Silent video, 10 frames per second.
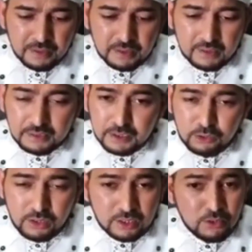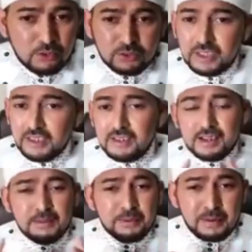Eh, tertular. Oh tidak
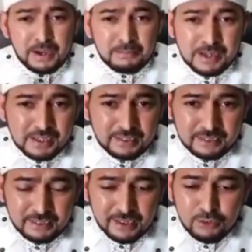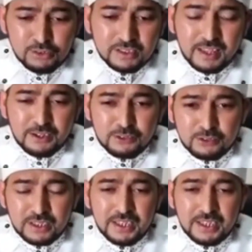Habib Ahmad, tidak usah takut.